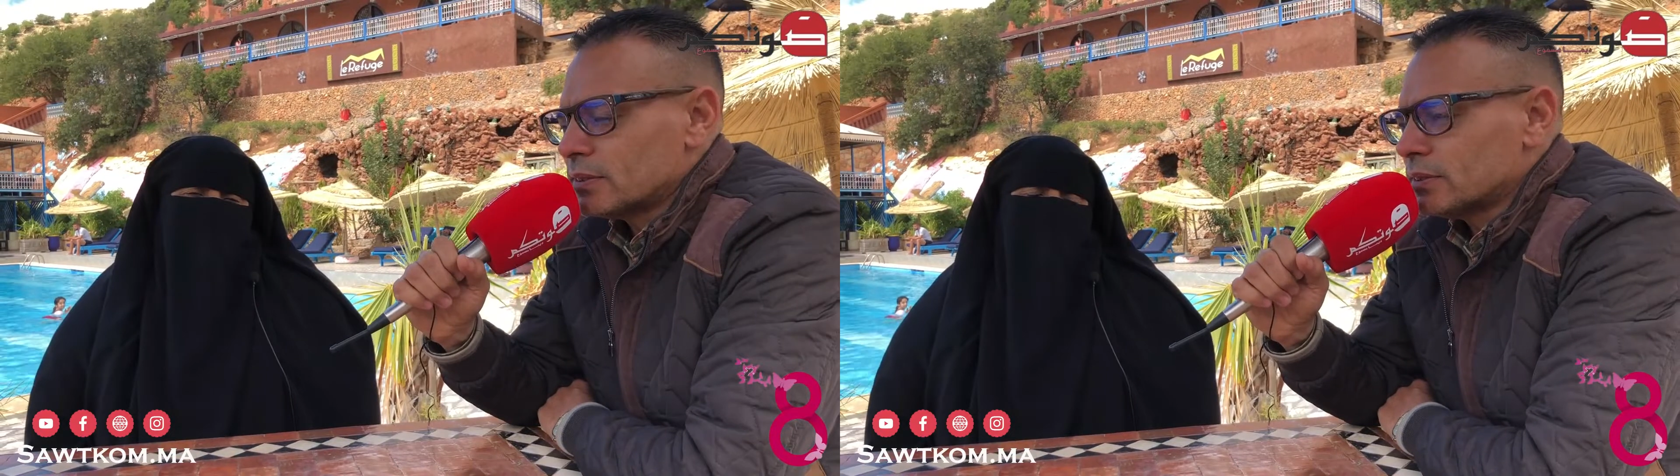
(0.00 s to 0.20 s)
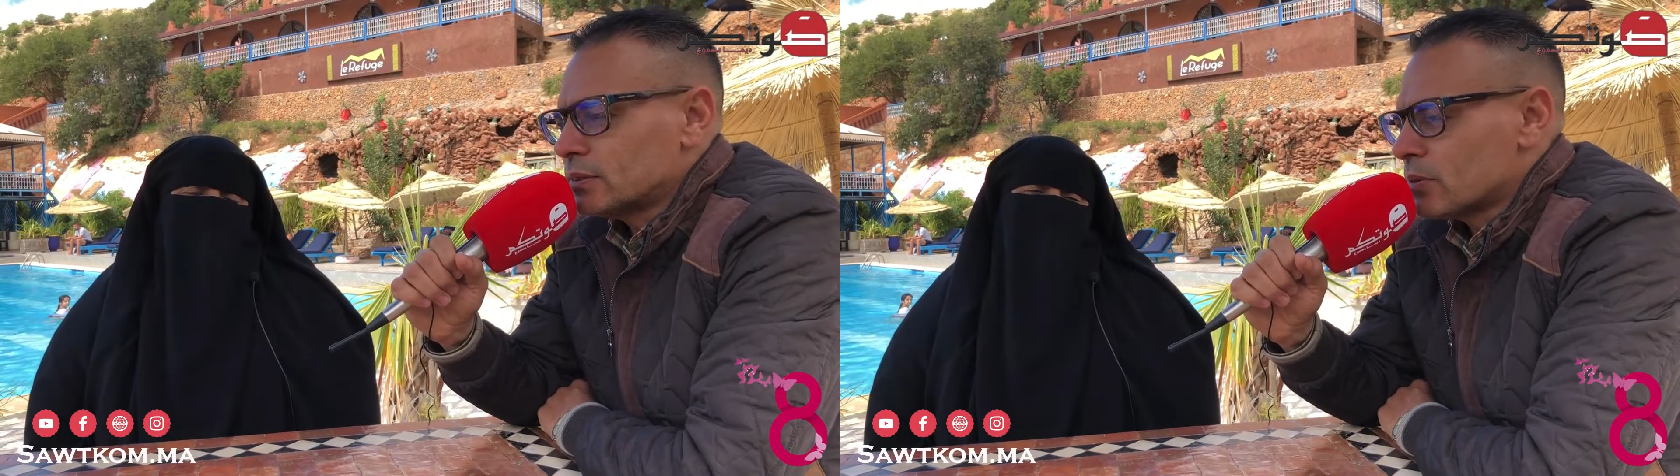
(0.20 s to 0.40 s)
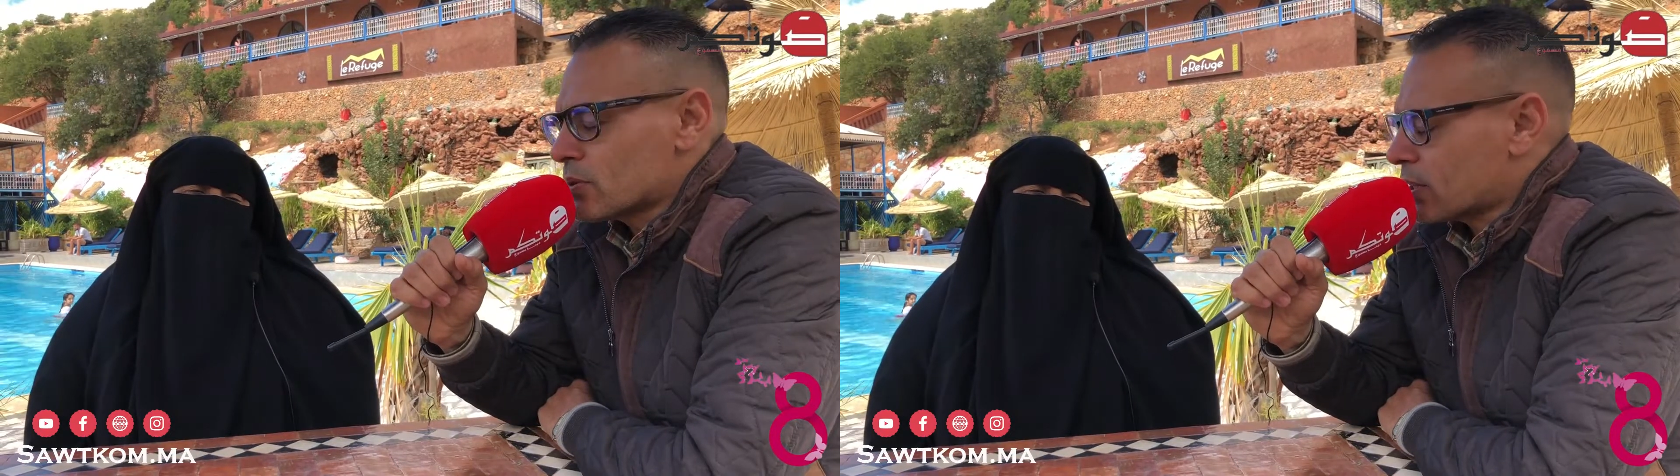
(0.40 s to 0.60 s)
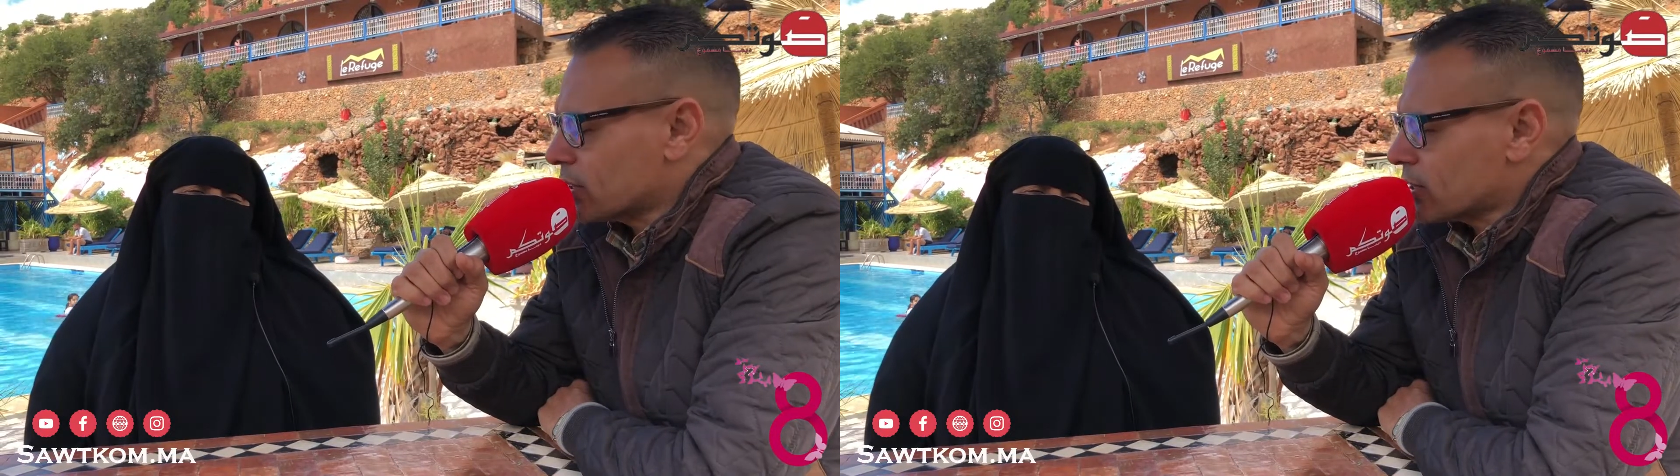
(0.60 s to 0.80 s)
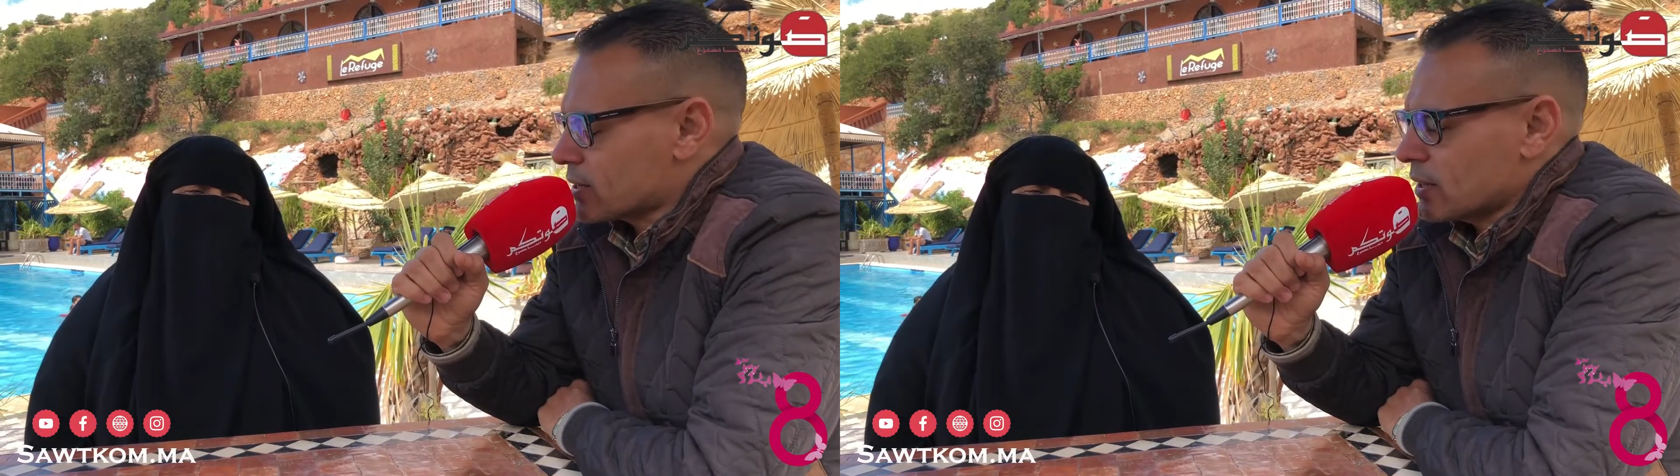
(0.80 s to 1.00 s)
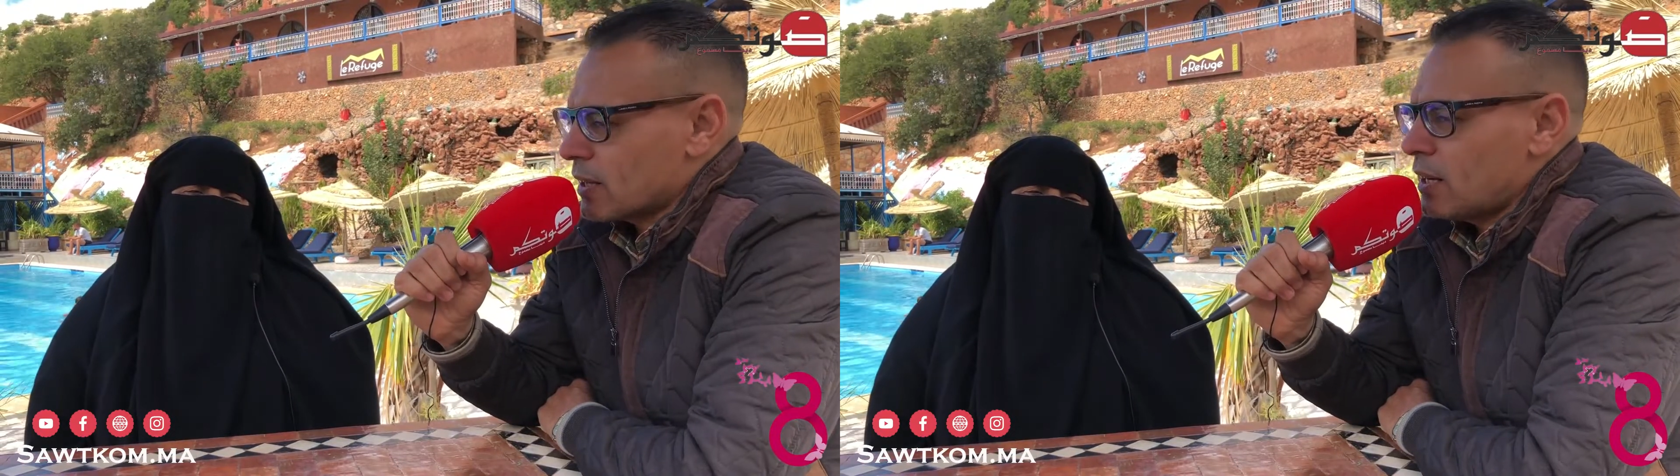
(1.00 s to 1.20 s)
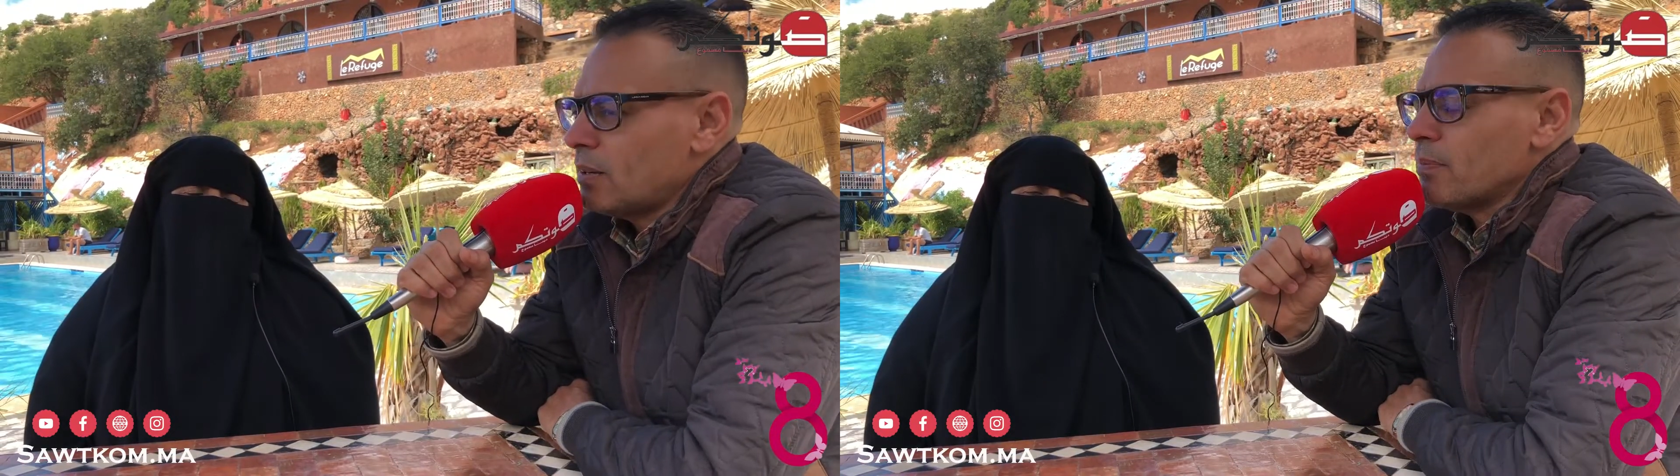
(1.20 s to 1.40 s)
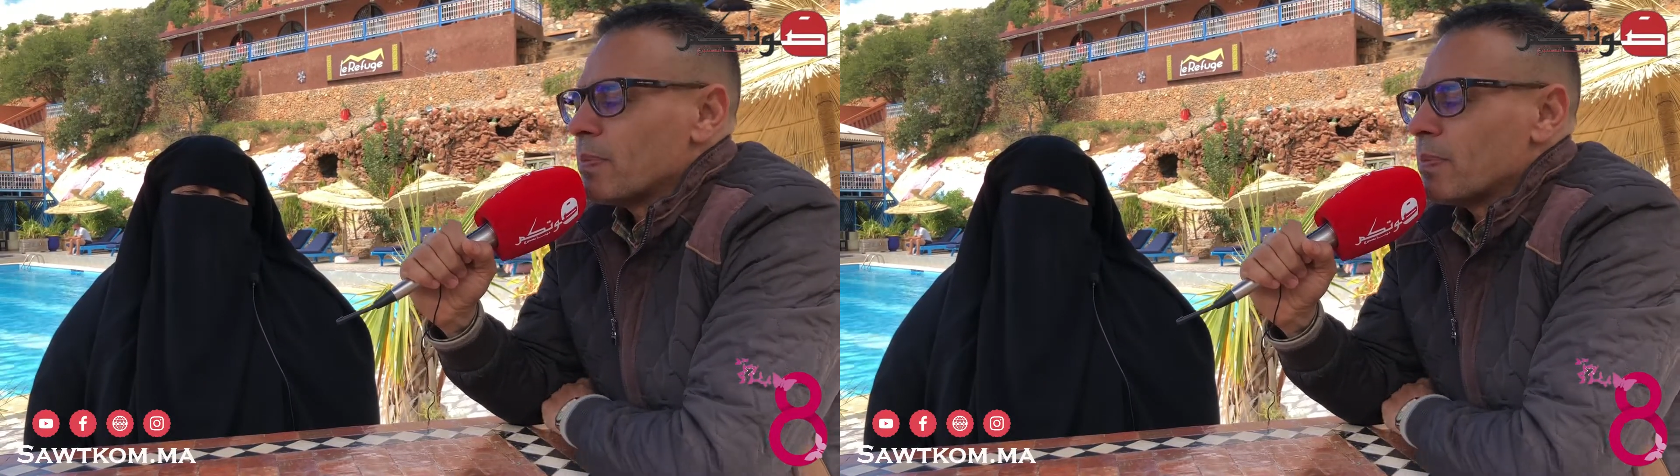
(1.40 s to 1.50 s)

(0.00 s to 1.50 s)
الأستاذة الزهراء